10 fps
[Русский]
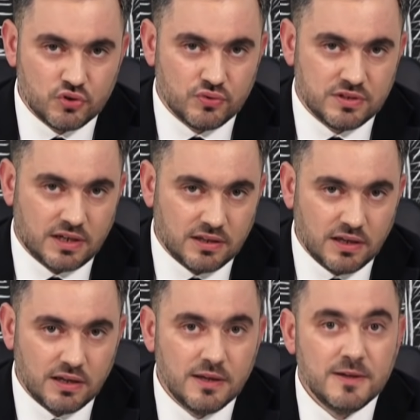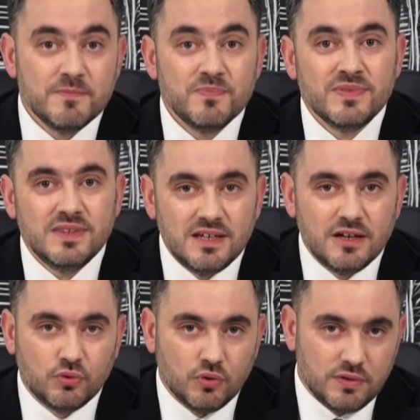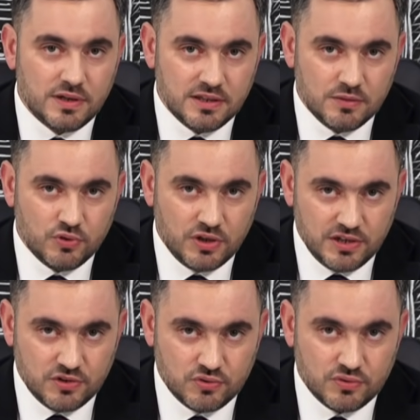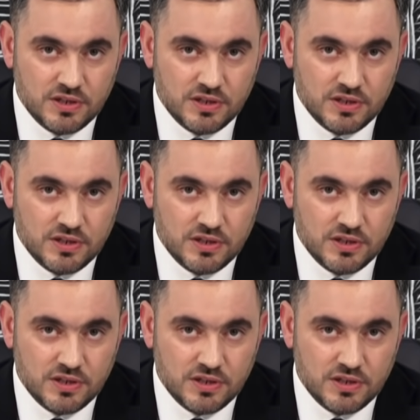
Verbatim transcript: что страна не готова к этому кризису.